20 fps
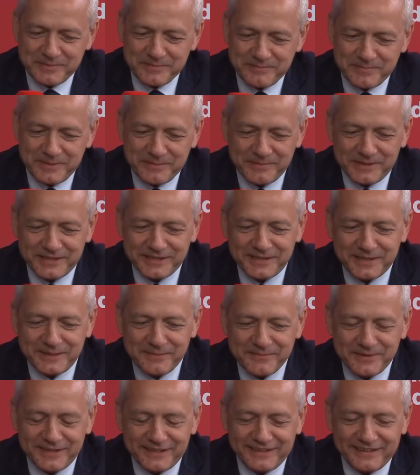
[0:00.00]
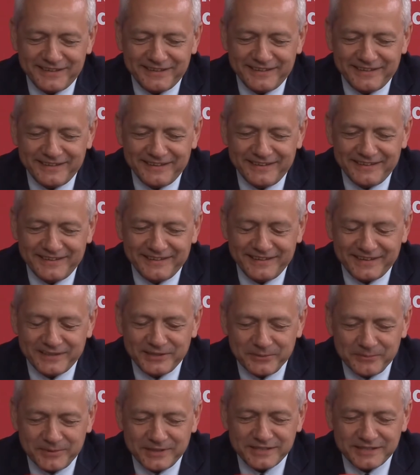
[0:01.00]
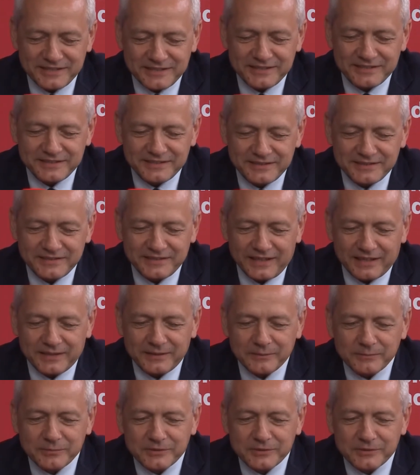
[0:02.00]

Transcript: upewnić. Pamiętam. E, natomiast tak, no,